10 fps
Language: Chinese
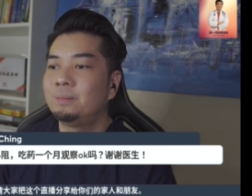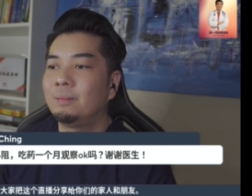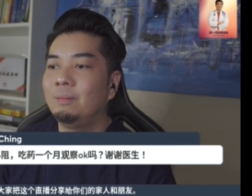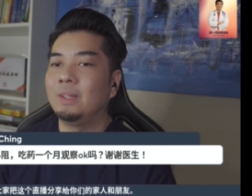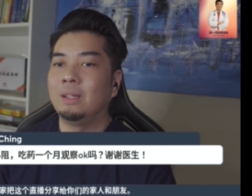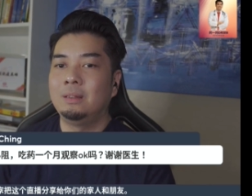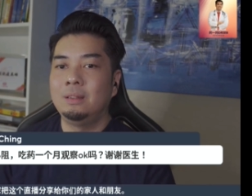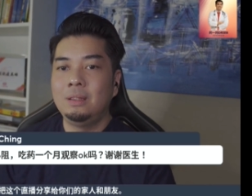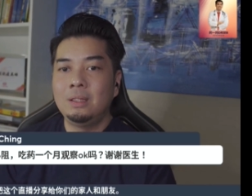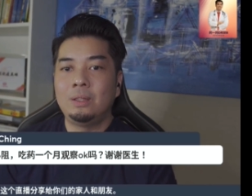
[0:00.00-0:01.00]
嗯，
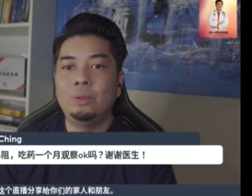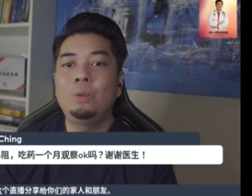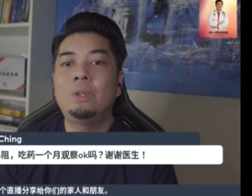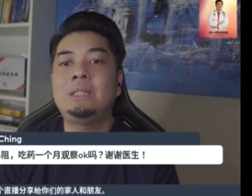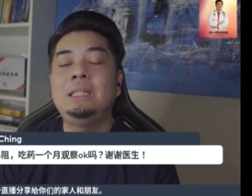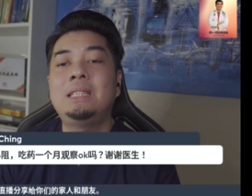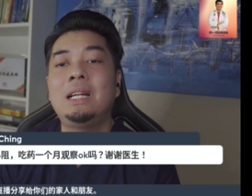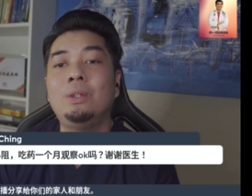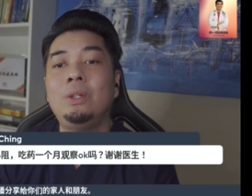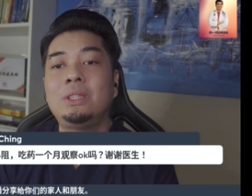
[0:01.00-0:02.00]
如果心脏
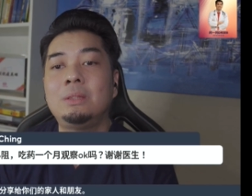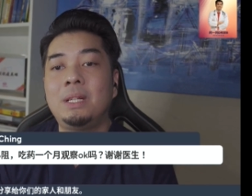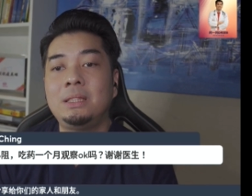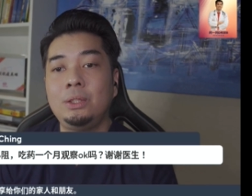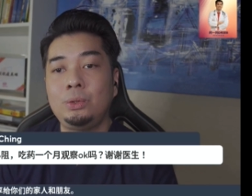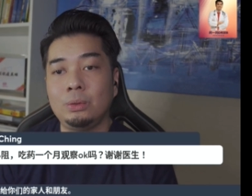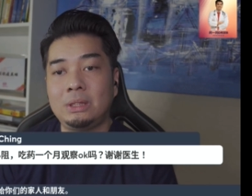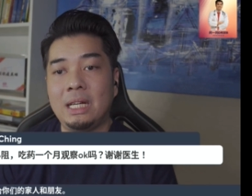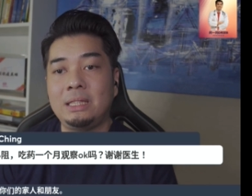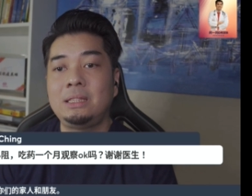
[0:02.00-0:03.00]
有六十八阻
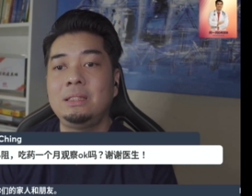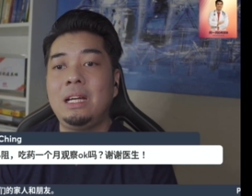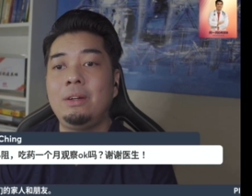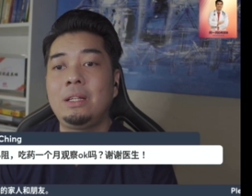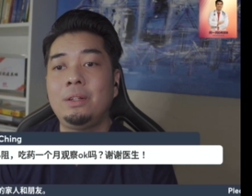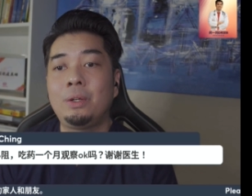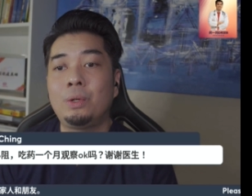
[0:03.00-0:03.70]
塞，吃药一个月观